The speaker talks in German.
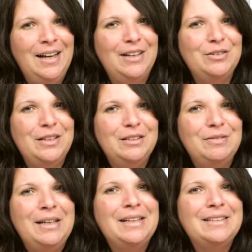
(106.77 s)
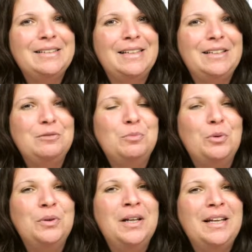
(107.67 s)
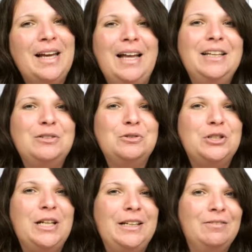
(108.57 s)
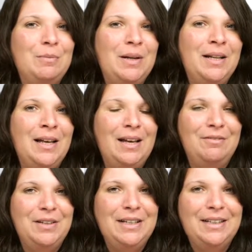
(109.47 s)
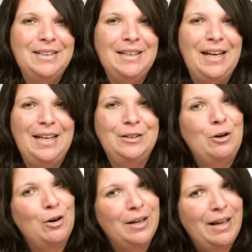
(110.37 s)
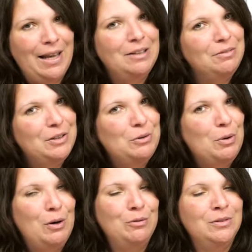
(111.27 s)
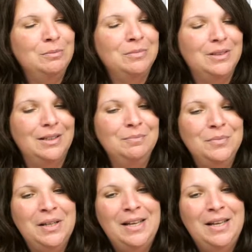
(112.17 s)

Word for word: Also deswegen ist es an diesem Punkt gar nicht so schlecht, wenn man wirklich ein Talking Head Video aufnimmt. Ja?